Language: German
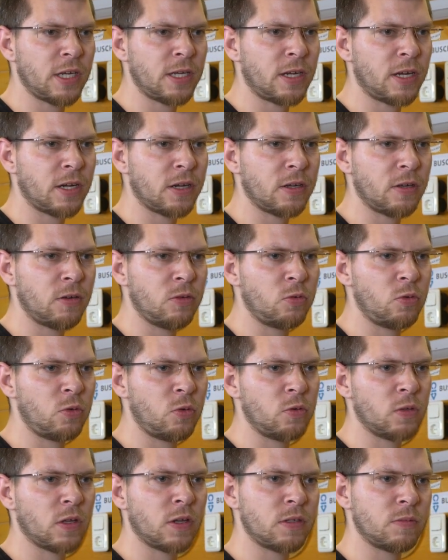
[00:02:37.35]
lang genug
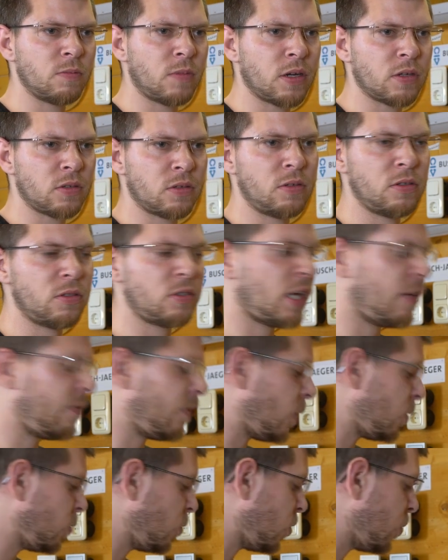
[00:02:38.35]
und dann machst du das
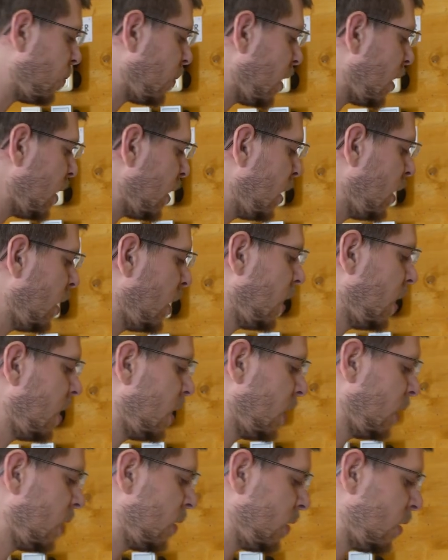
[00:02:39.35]
einfach nochmal.
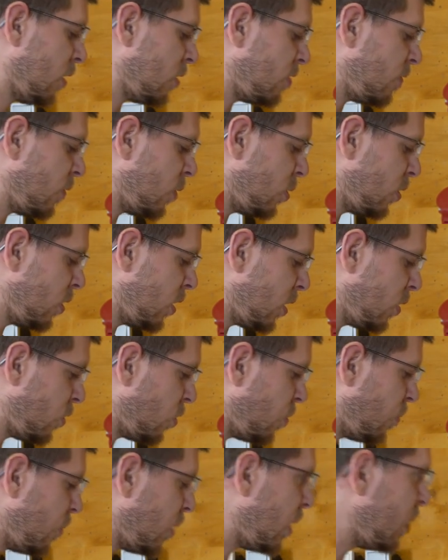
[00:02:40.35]
Das wollte ich
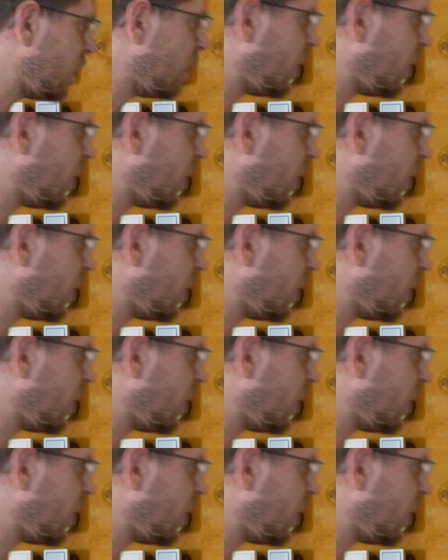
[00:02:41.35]
nochmal